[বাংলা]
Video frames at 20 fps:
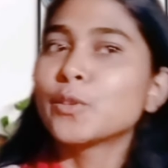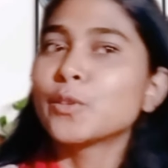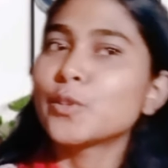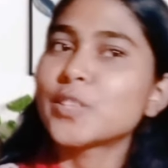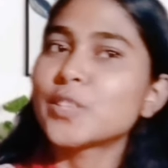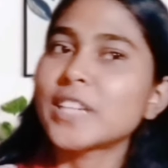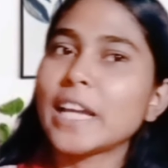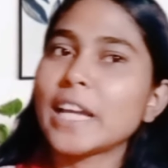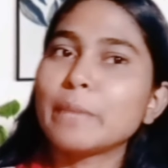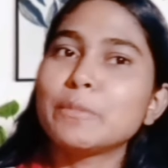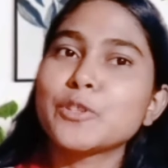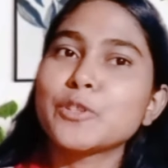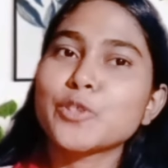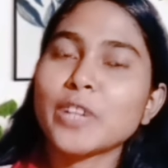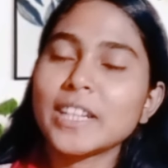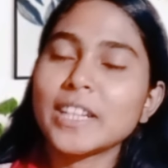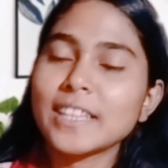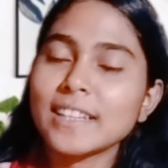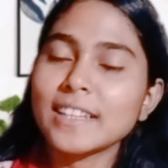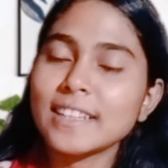তো সেই
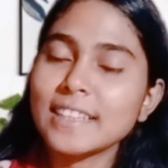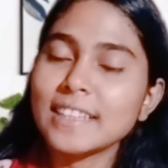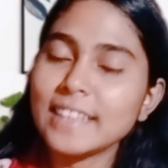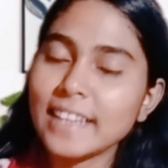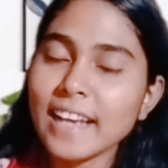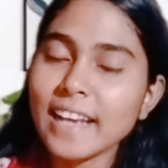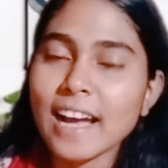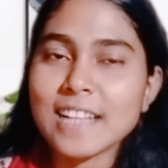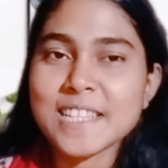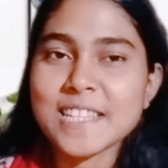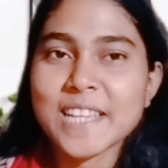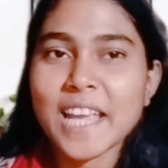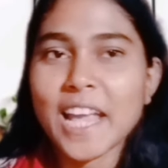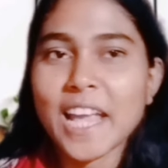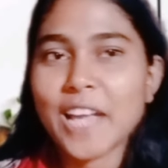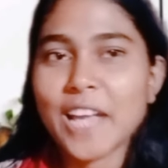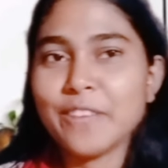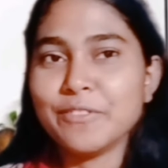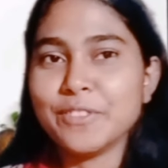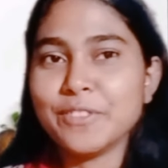বিষয়টা নিয়ে আজকে
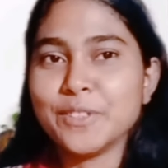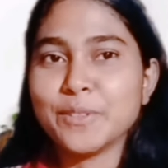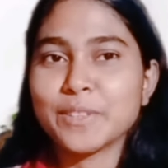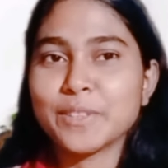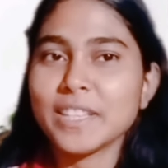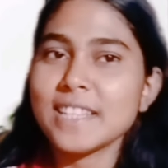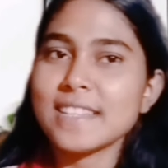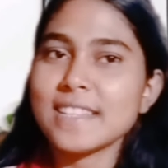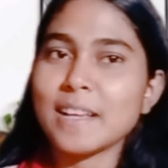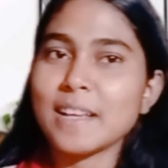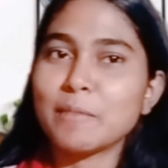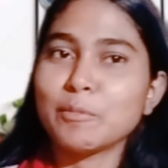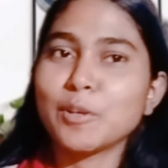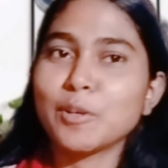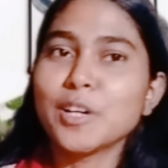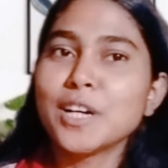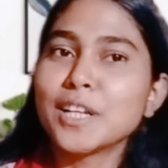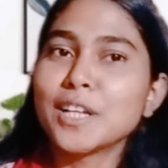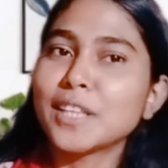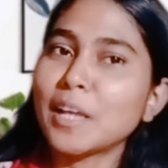এই ভিডিওতে জানবো
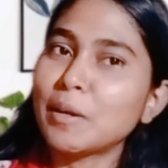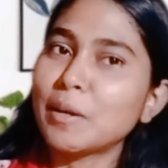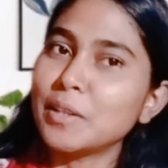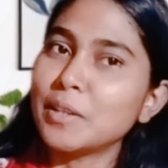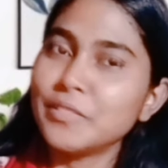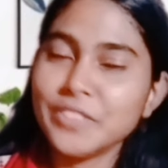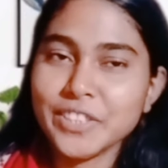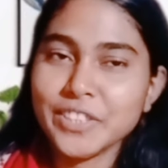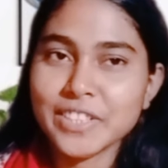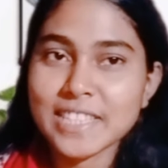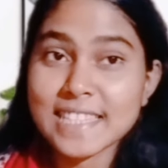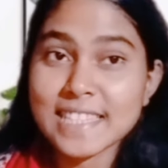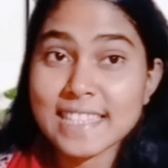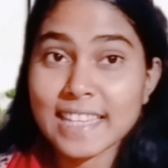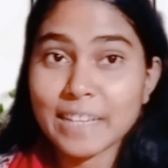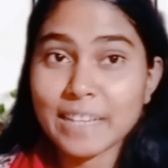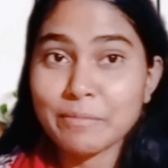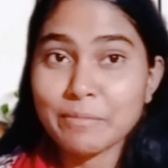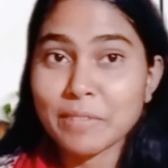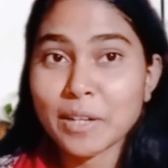তাহলে ভিডিওটি
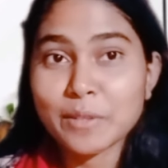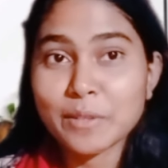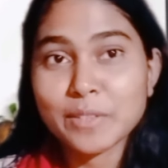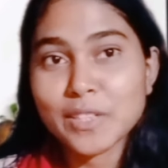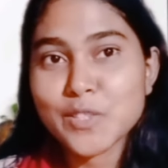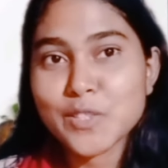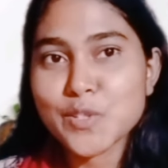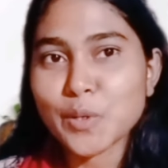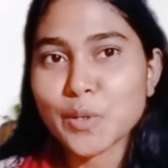স্কিপ না করে